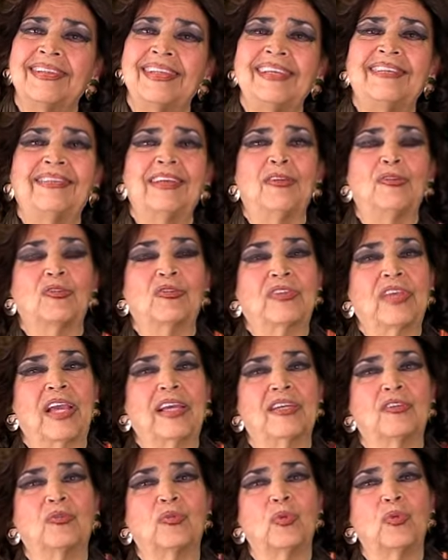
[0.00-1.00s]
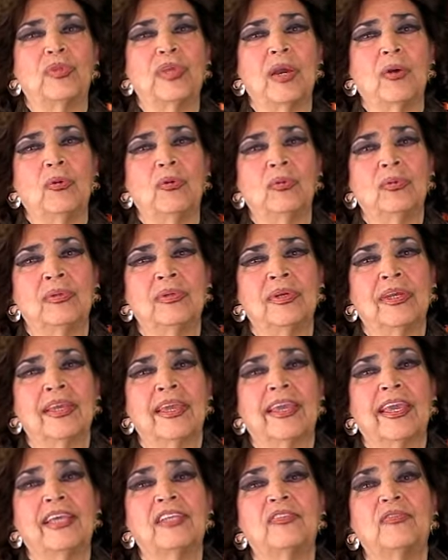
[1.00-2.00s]
dícenos que han estudiado
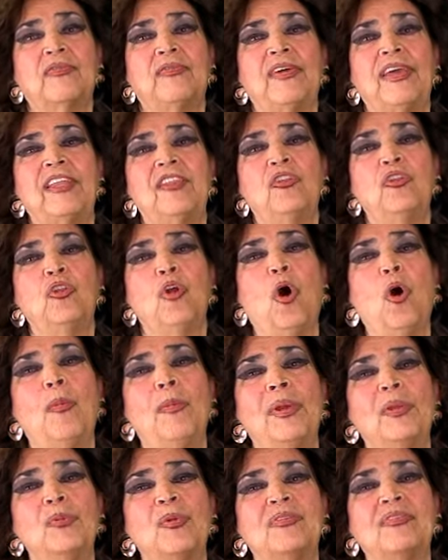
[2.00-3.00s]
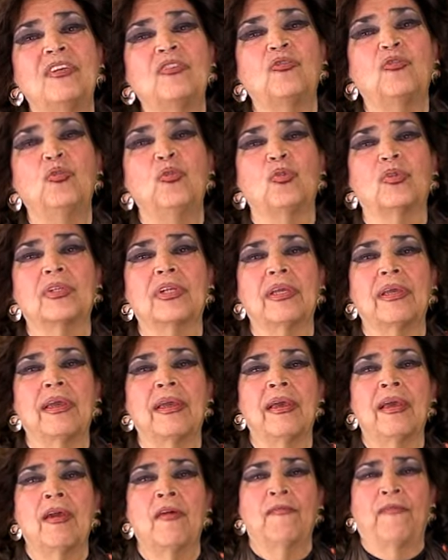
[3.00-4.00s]
que es fenómeno ese churre,
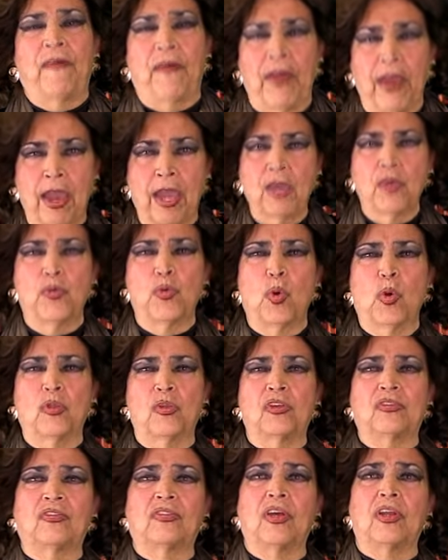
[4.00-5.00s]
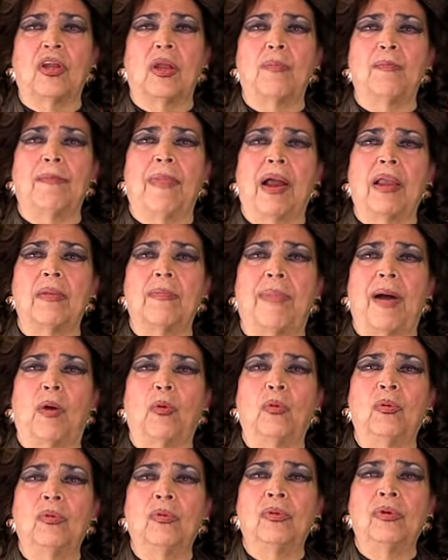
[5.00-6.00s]
bello de ser el
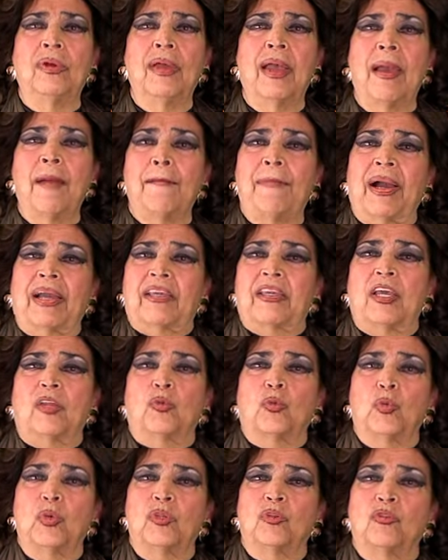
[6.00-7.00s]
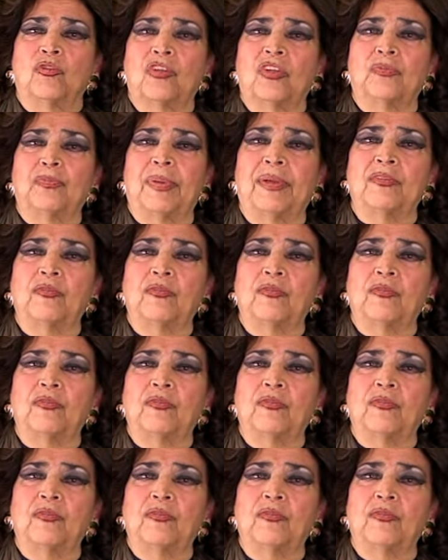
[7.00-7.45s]
malvado pa' que a tuitos